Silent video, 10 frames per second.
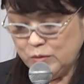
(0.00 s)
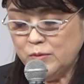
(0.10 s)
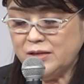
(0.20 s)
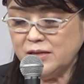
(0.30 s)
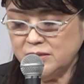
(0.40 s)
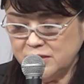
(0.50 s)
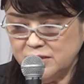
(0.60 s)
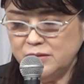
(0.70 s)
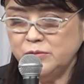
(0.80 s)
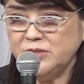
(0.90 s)

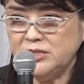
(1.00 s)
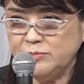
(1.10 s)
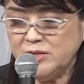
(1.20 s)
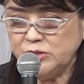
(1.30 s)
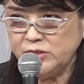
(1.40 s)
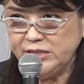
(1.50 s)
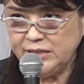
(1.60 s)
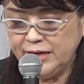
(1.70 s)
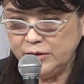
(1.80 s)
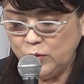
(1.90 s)
私藤島ジュリー
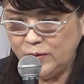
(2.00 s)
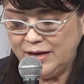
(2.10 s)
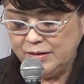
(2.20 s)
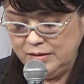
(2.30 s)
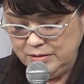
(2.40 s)
景子は